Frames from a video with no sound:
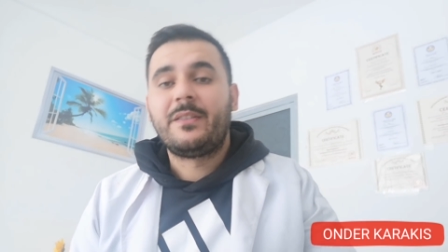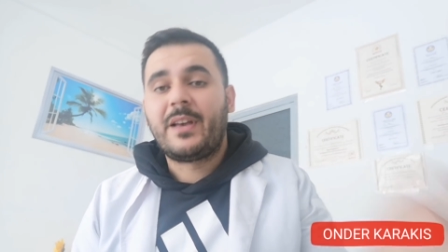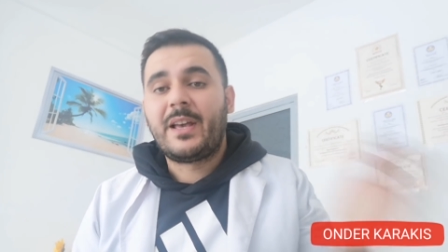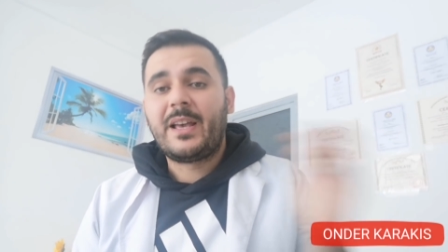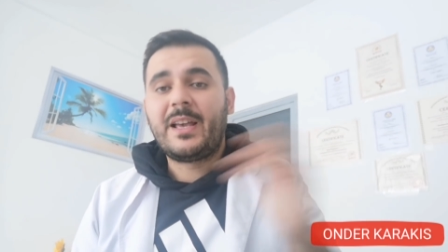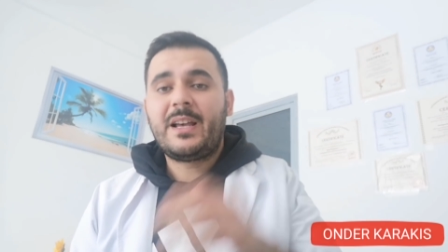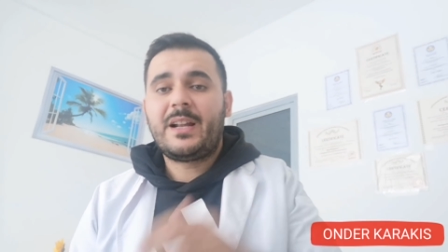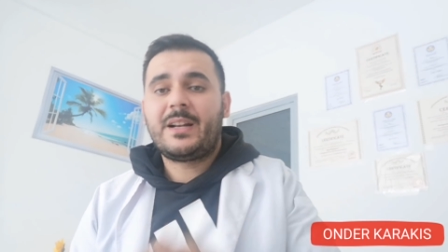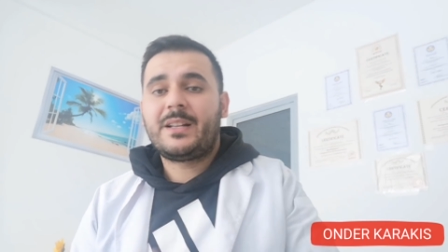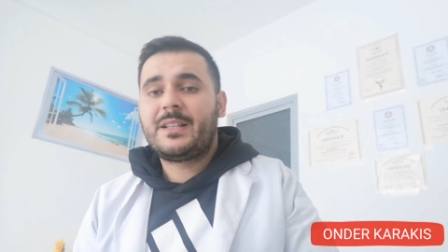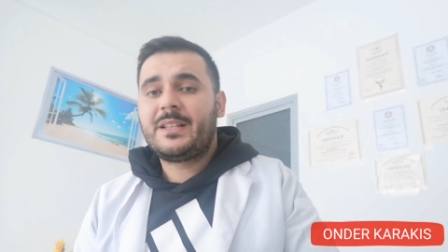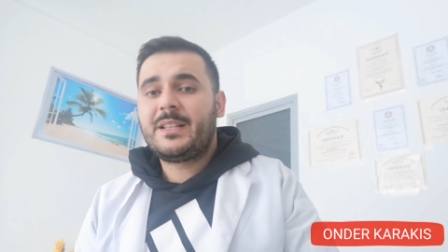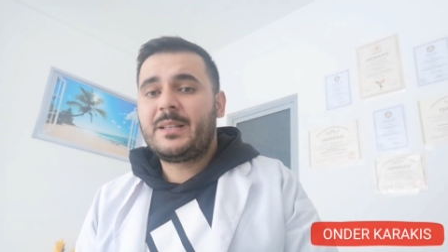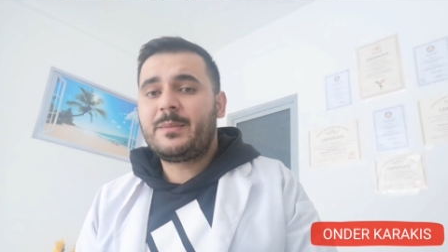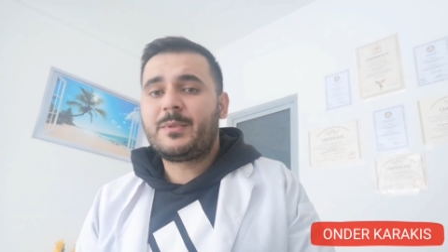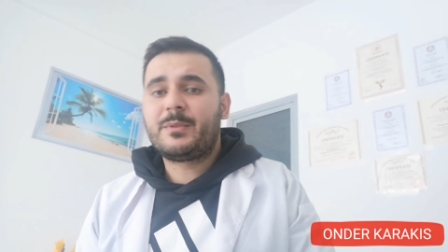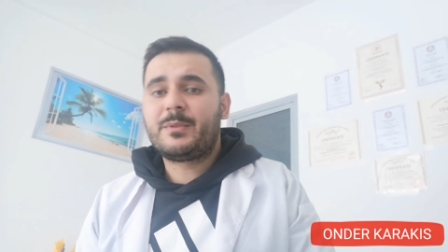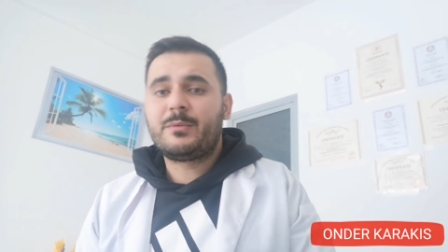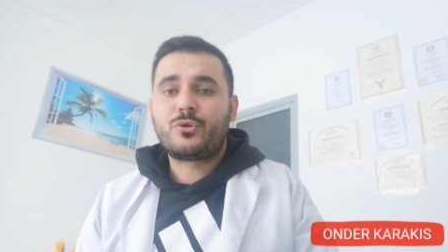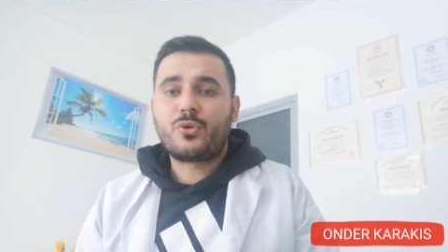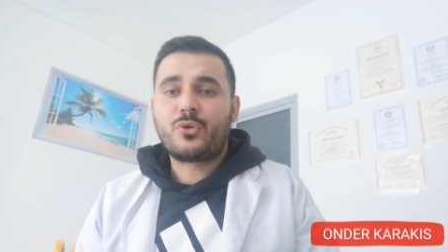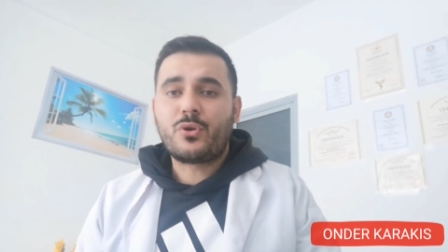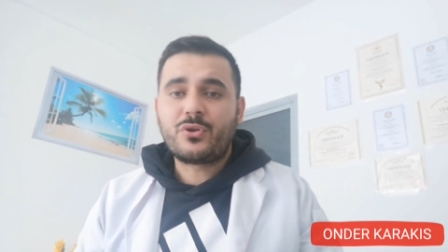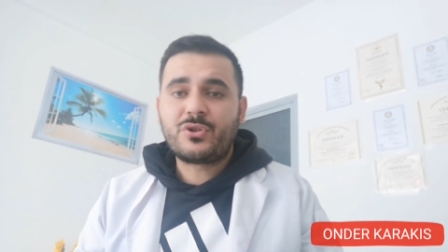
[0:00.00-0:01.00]
Ve eğer dediğim
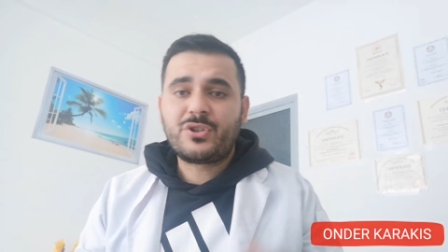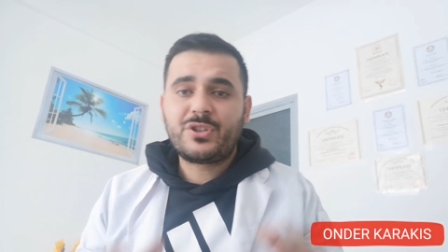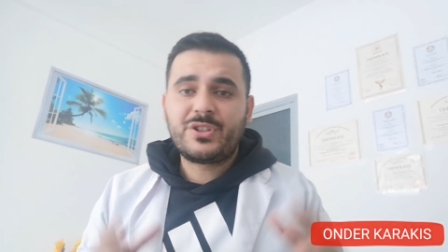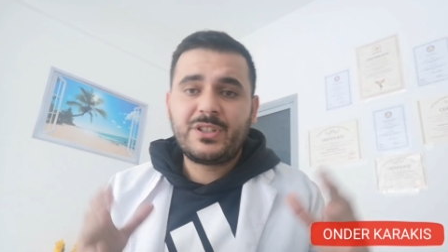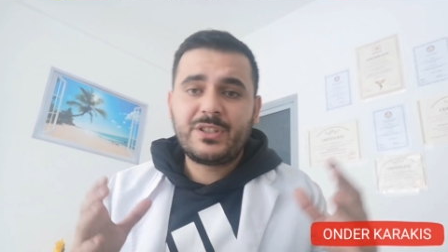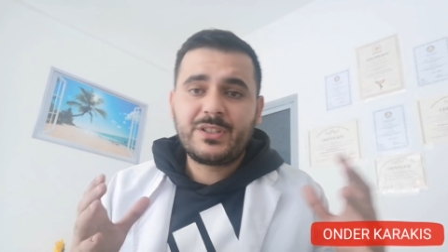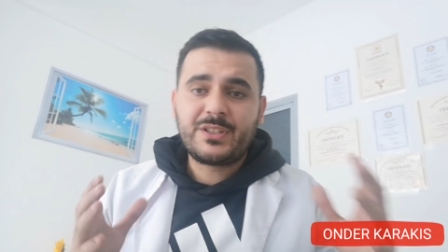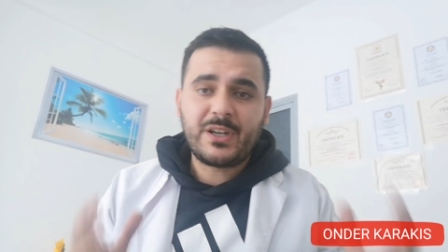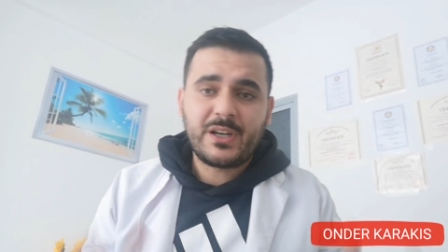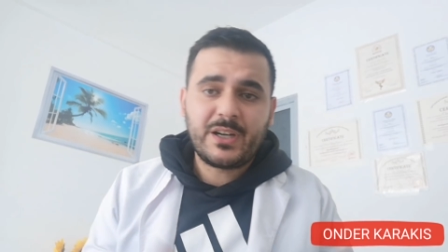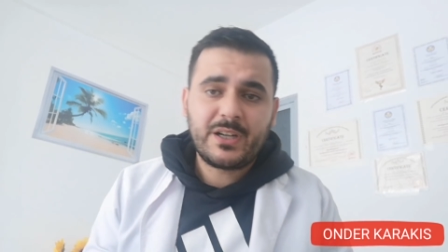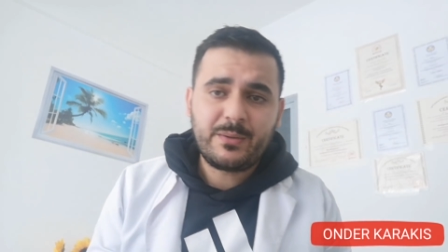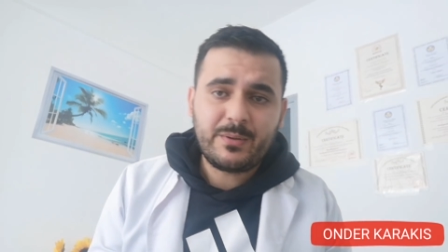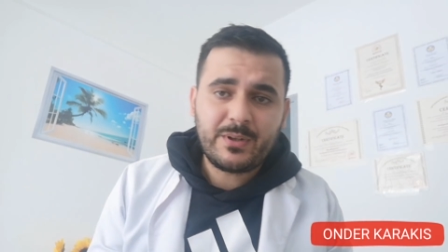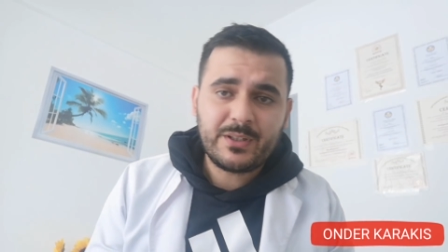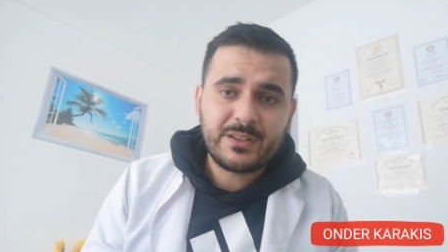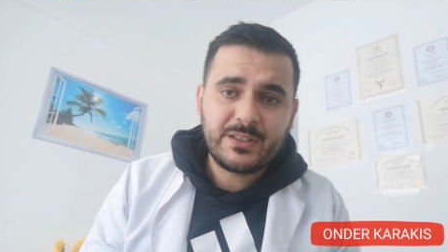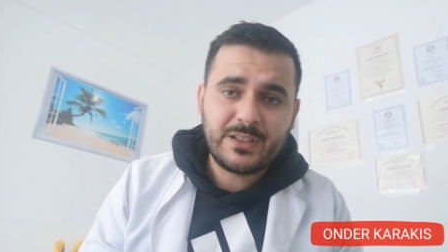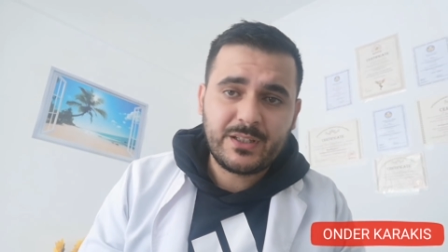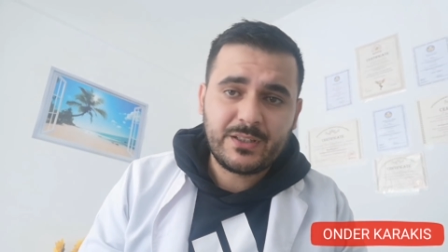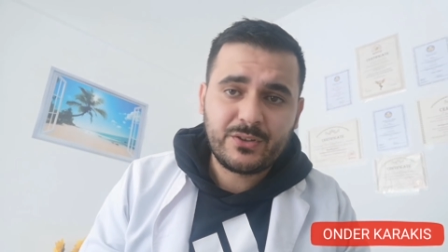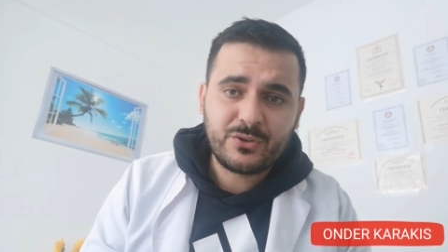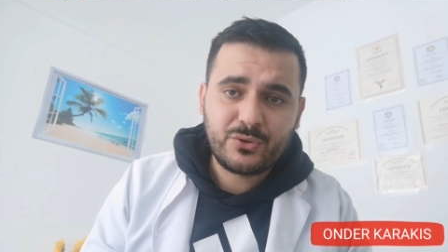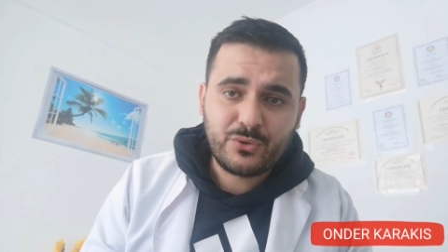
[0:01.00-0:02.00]
gibi çok ciddi
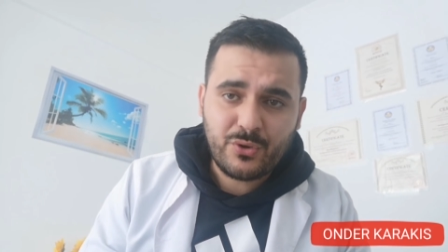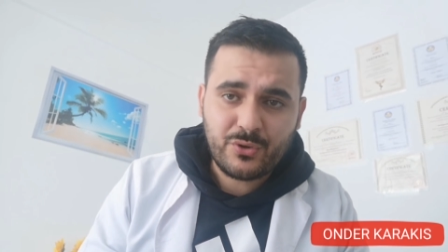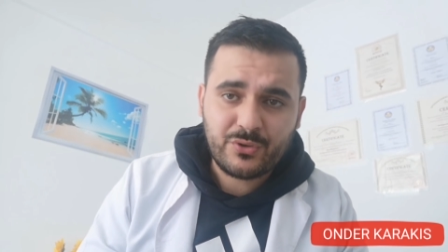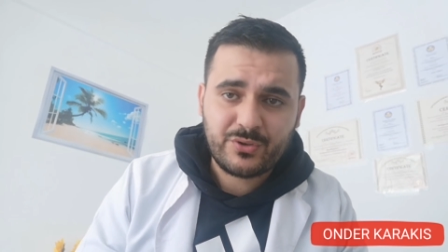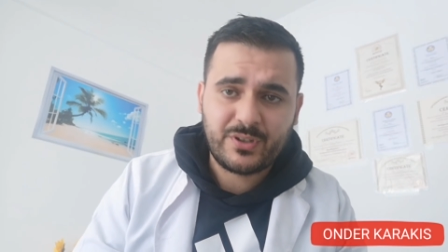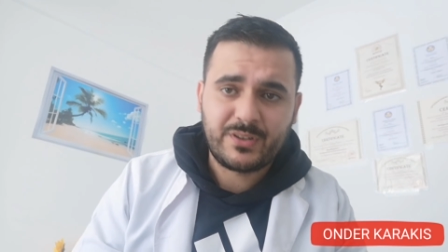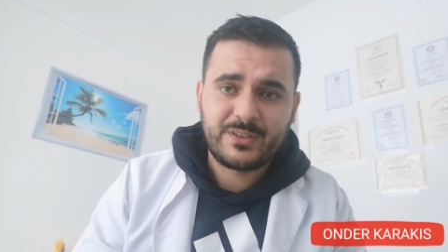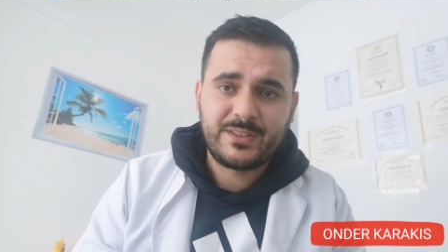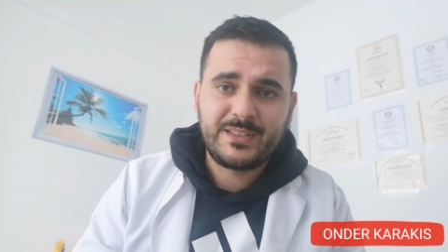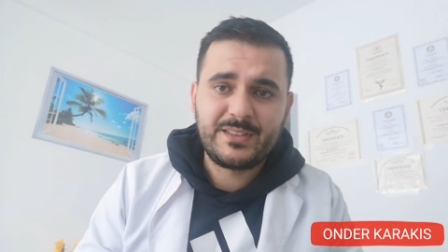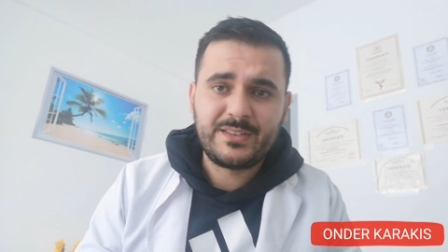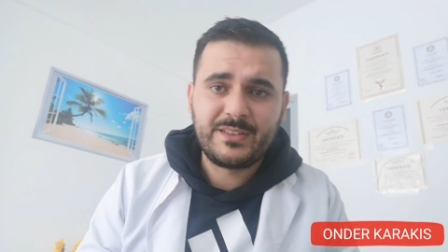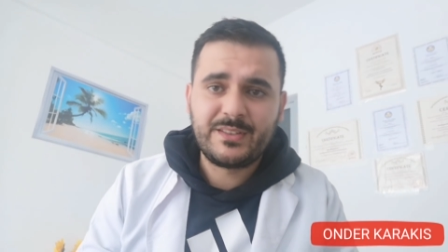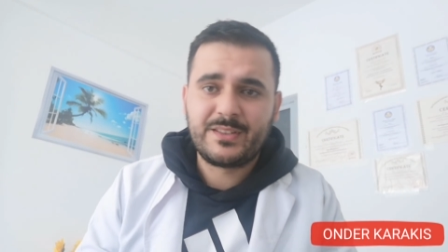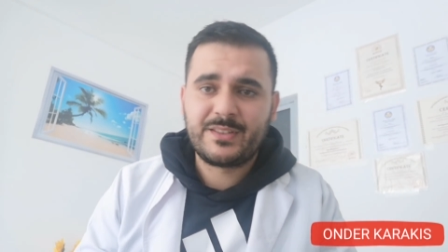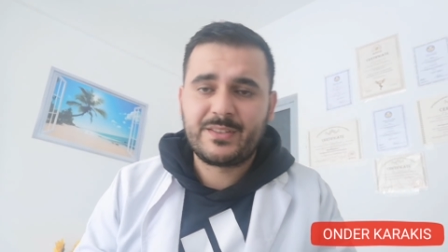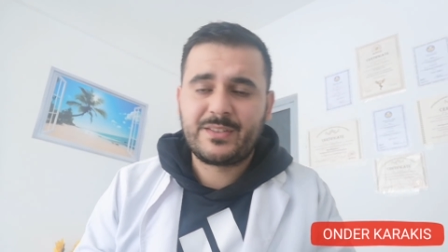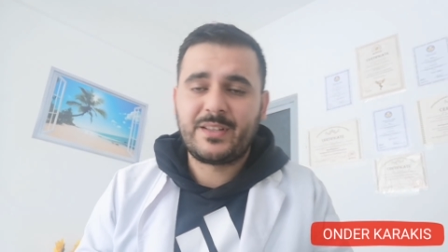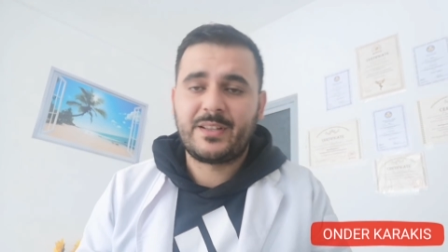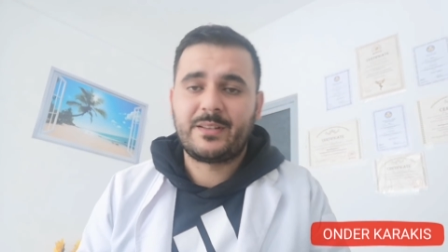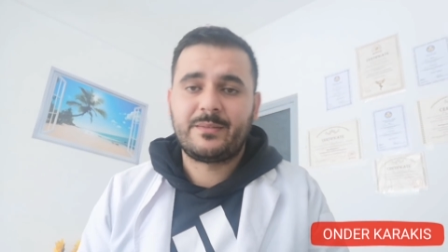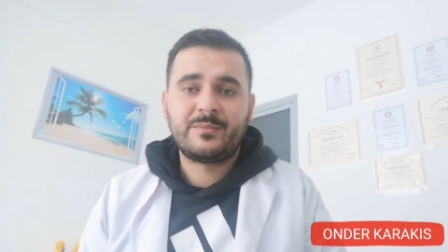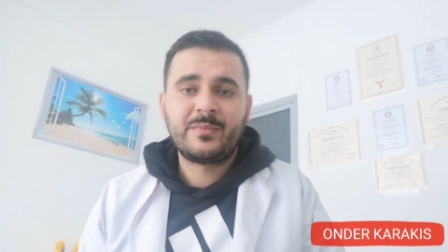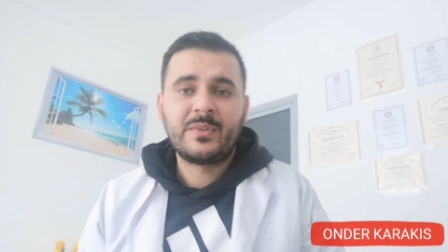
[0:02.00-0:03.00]
tahribatlarınız yoksa
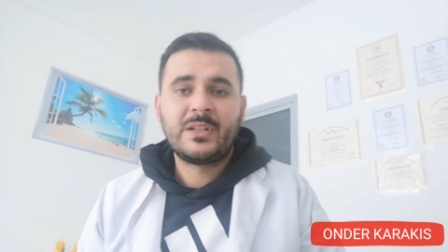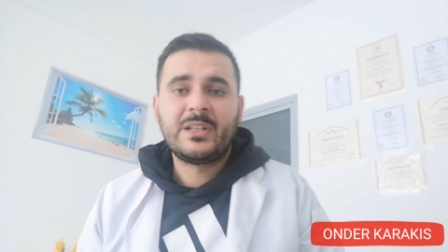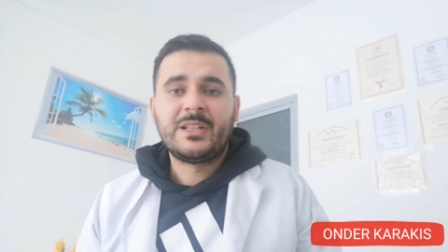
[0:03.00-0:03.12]
dizinizde,